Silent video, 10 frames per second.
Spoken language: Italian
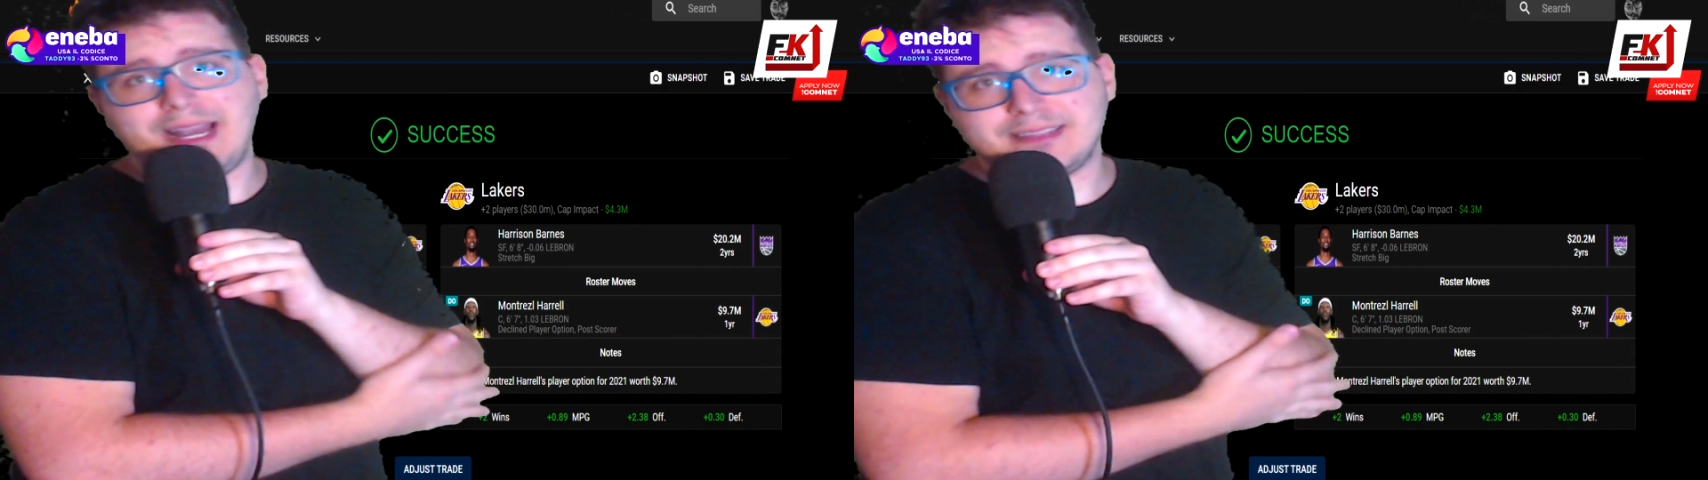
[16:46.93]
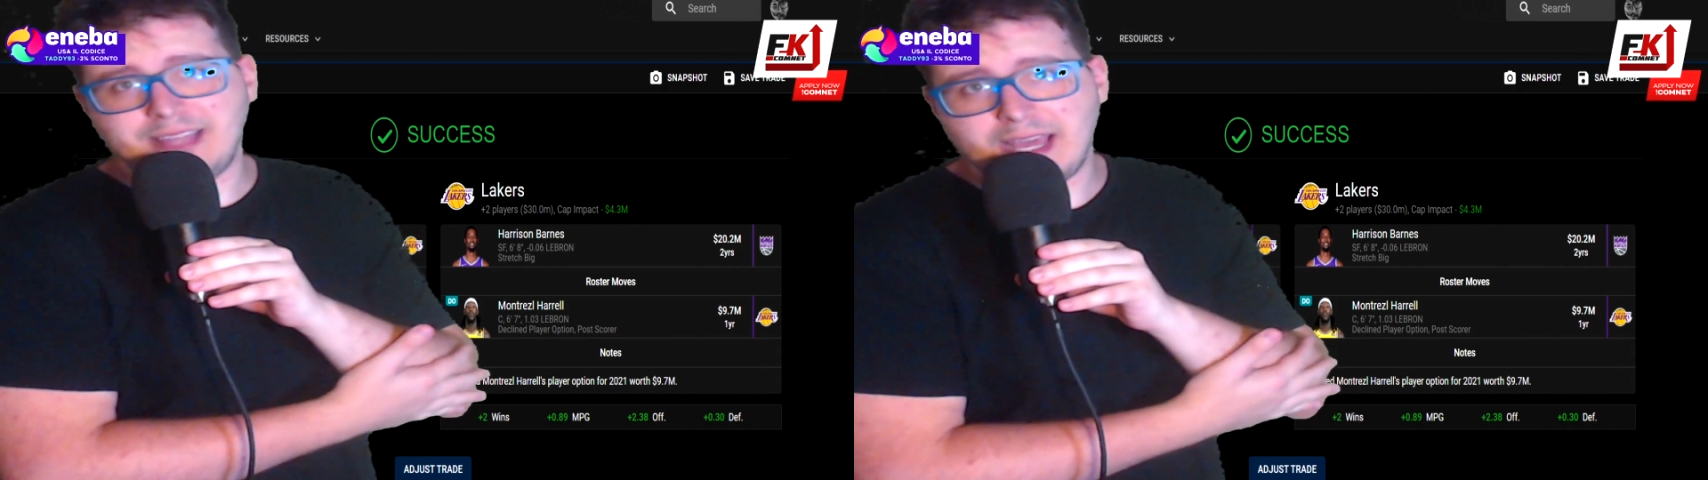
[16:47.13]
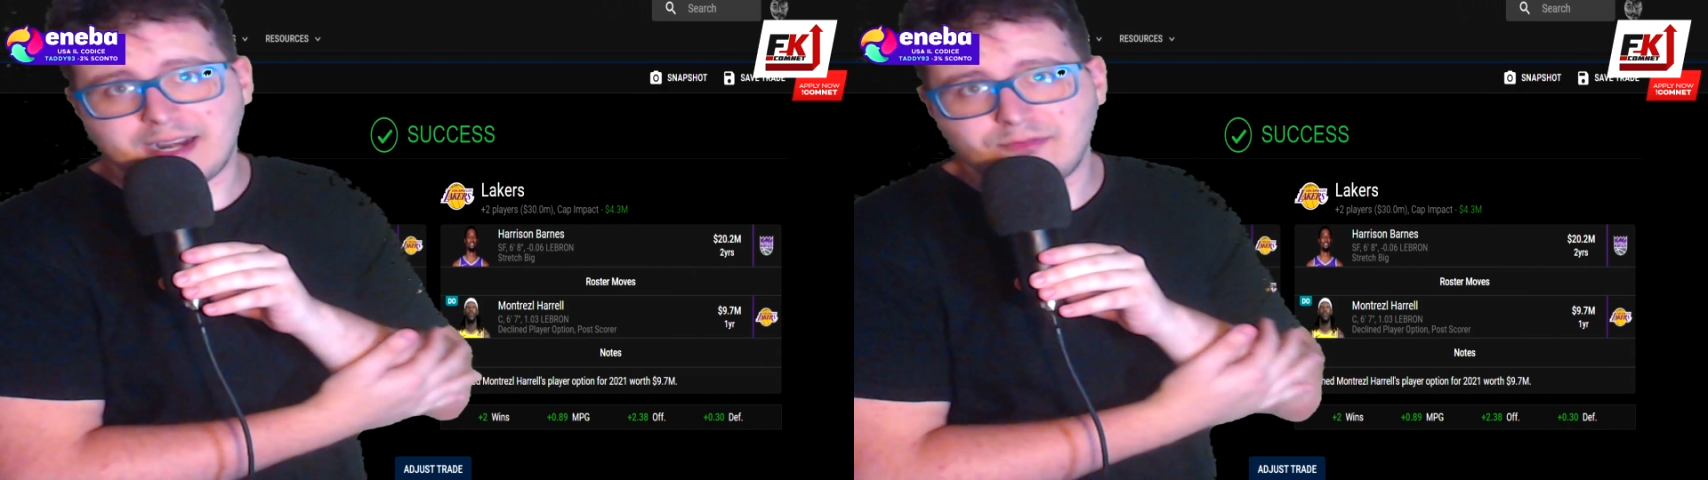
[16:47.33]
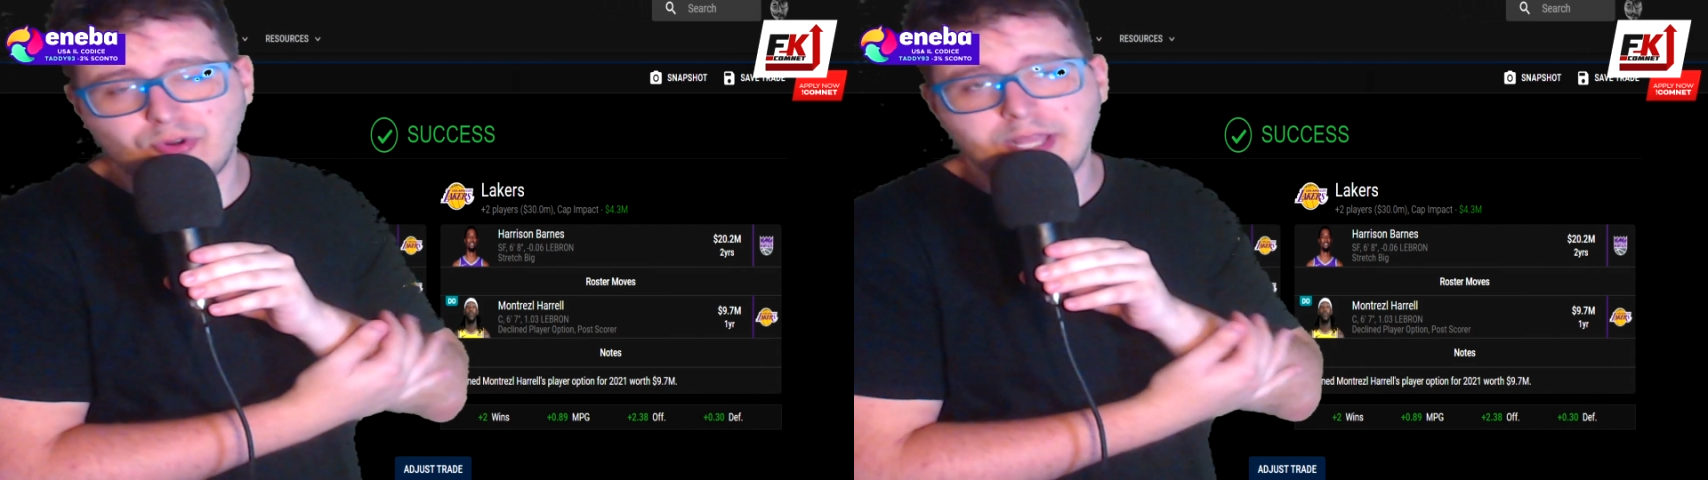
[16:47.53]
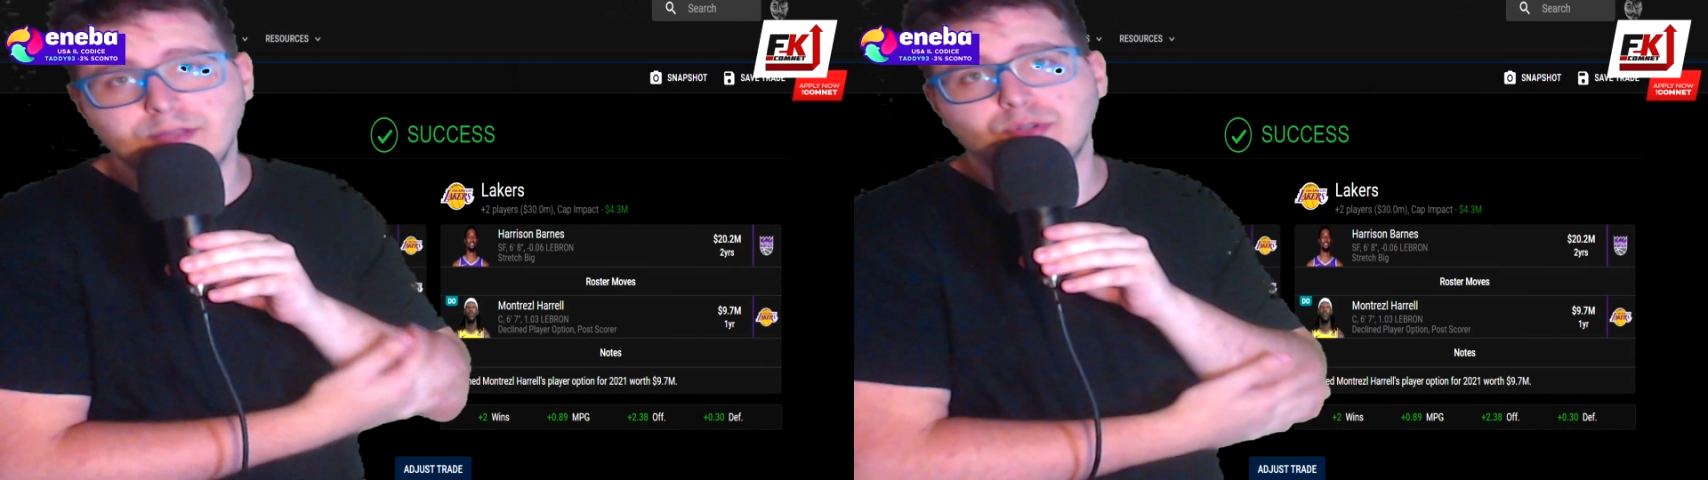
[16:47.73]
terra
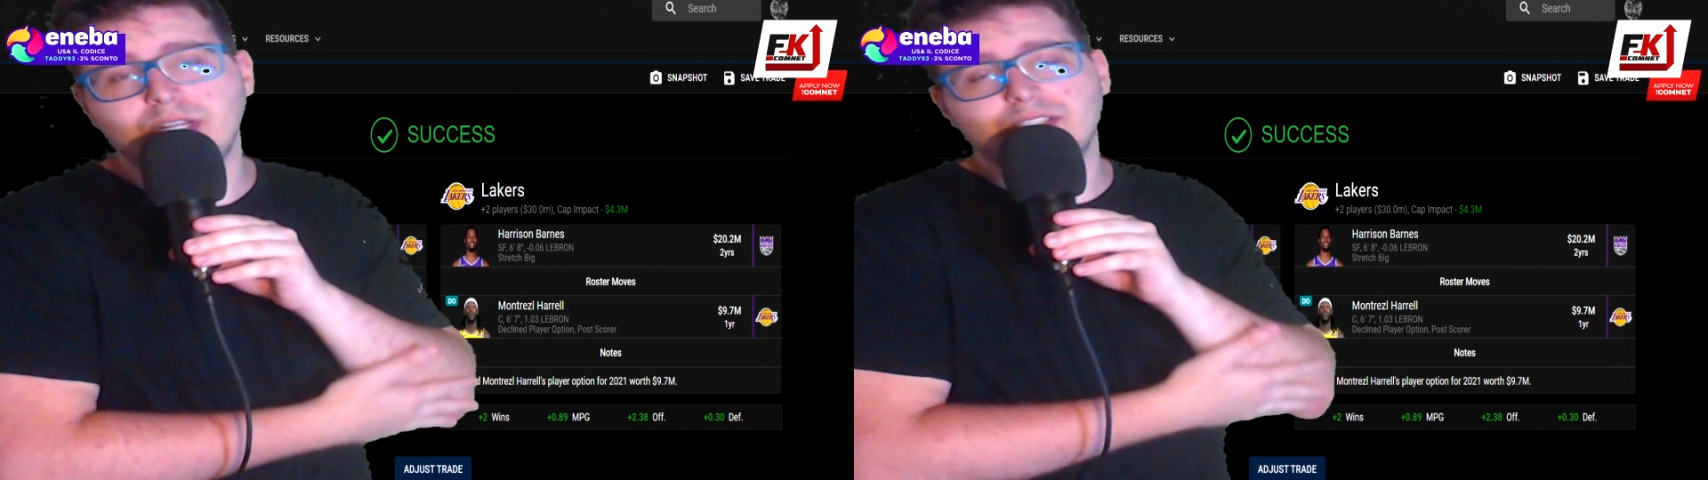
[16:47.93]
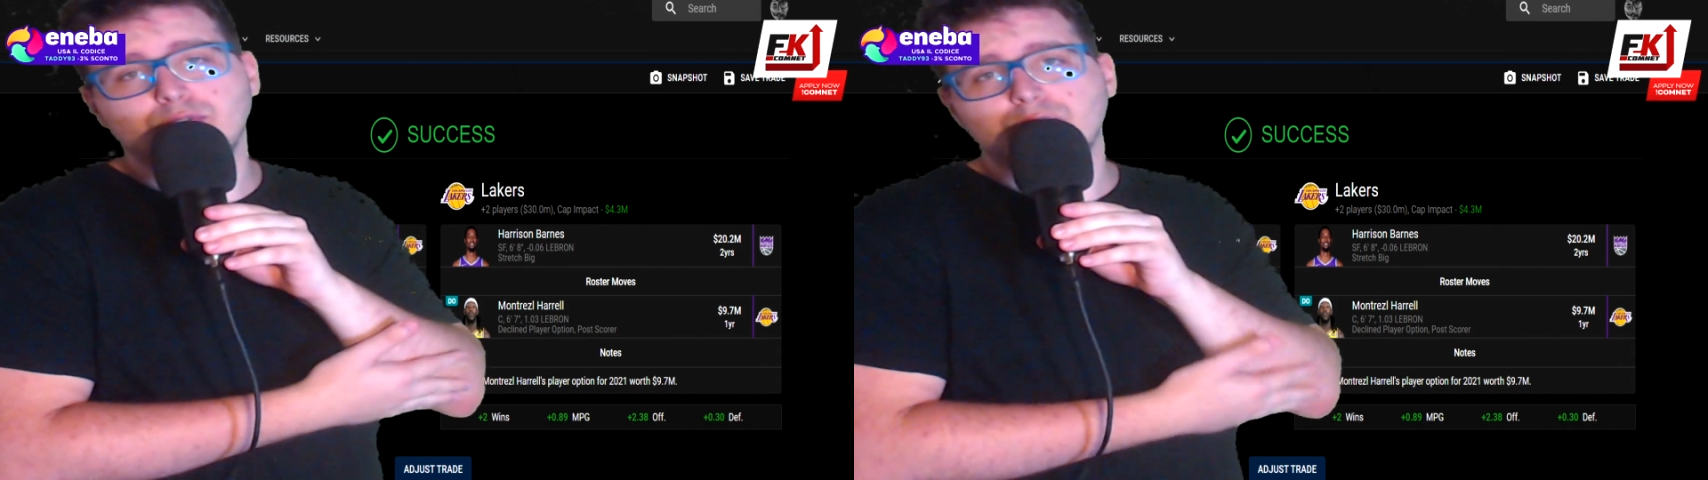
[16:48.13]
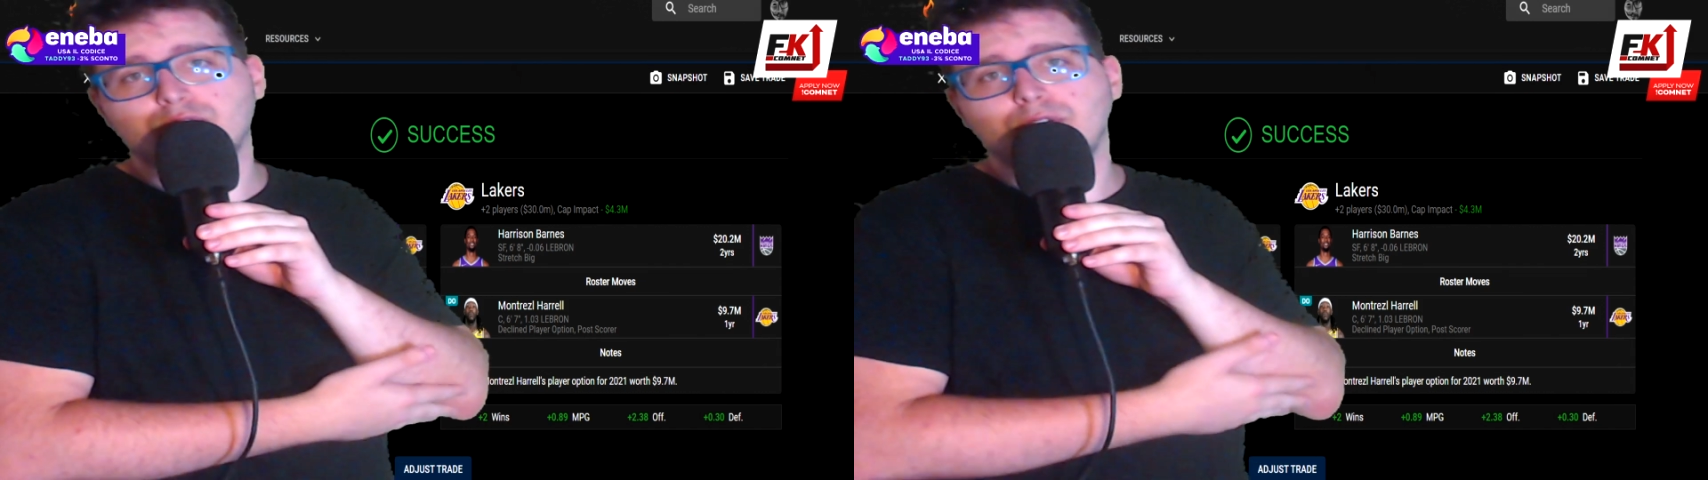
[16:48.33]
volendo nelle situazioni